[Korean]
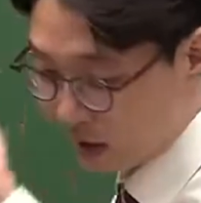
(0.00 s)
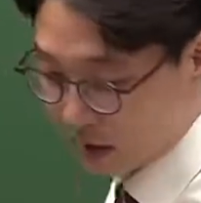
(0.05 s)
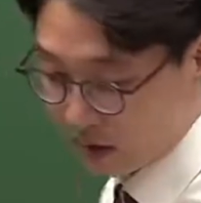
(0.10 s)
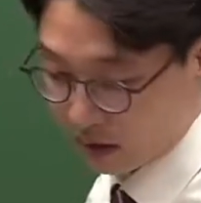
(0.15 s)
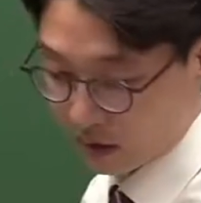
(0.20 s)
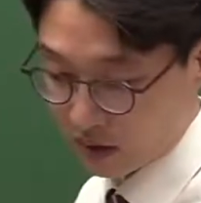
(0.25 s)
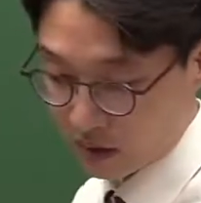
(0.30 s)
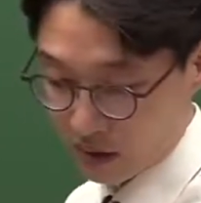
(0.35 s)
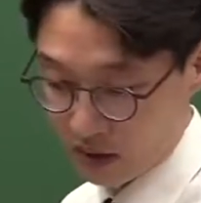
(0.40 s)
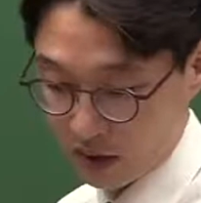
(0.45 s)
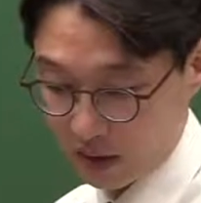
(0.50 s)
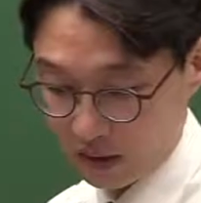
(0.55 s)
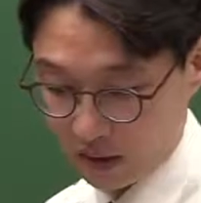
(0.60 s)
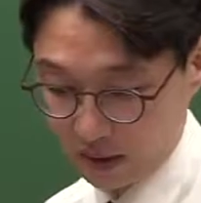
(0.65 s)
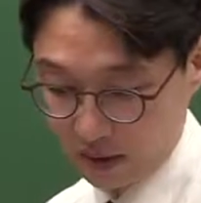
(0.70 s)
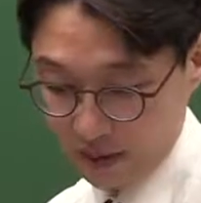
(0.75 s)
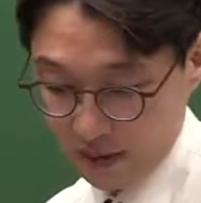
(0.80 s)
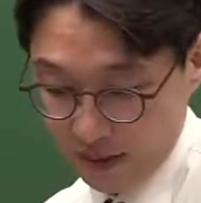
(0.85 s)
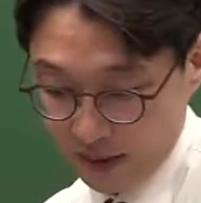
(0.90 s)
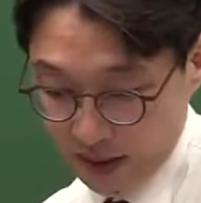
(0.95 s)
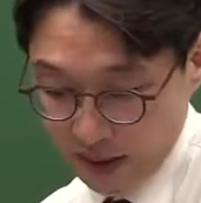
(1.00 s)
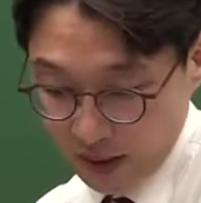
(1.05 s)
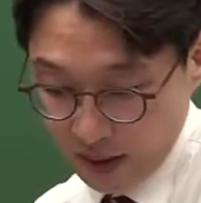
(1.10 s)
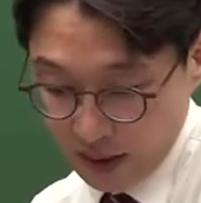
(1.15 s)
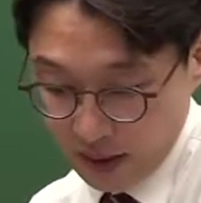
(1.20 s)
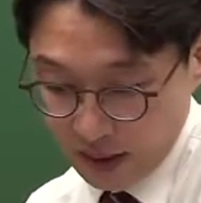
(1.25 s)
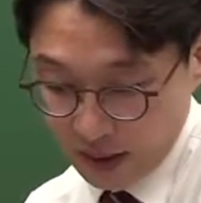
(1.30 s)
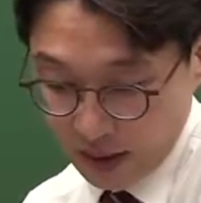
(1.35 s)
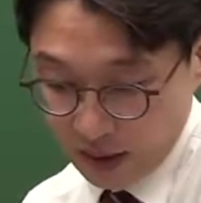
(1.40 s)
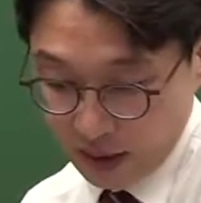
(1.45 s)
그렇죠? 어.
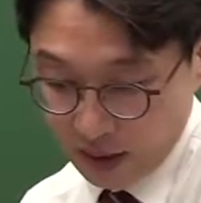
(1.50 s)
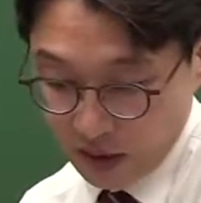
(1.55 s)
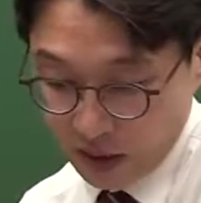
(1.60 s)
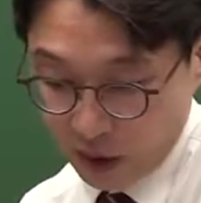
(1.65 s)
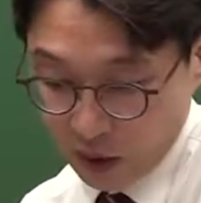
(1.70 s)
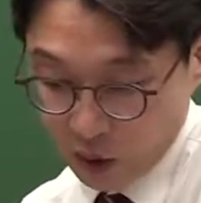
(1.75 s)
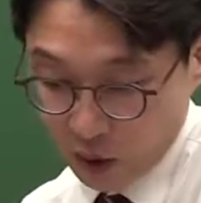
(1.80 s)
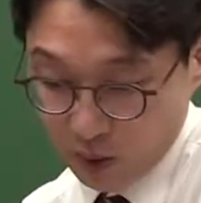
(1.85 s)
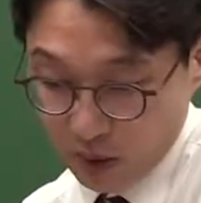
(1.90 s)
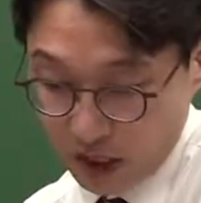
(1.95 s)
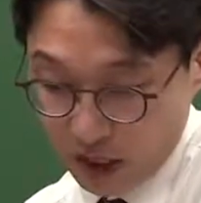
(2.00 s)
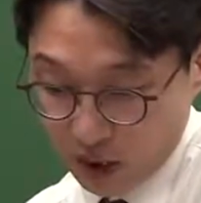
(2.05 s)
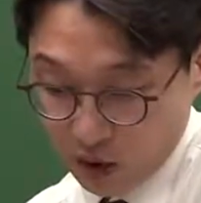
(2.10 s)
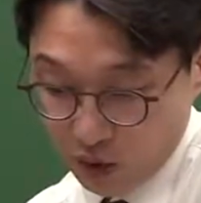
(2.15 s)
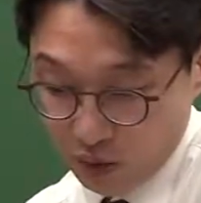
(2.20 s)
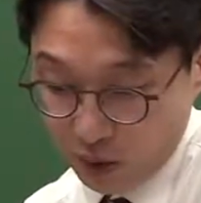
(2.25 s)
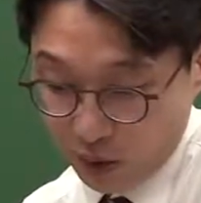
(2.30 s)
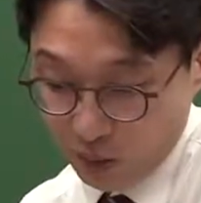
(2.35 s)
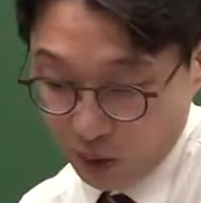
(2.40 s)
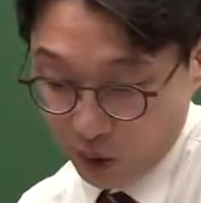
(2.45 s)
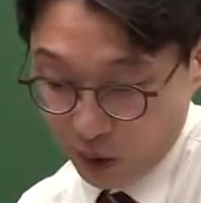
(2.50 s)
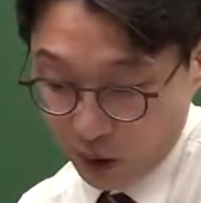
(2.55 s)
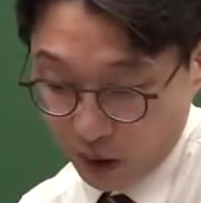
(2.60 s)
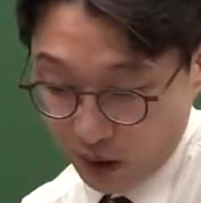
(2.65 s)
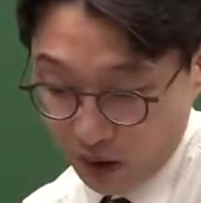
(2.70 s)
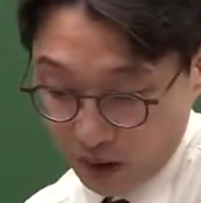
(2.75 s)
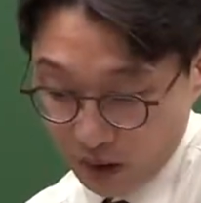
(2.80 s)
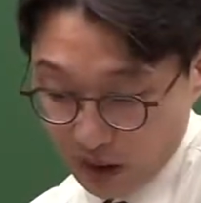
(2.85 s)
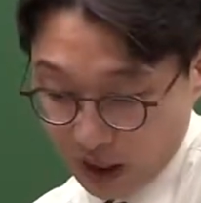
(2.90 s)
최소 배당률 몇 프로래요?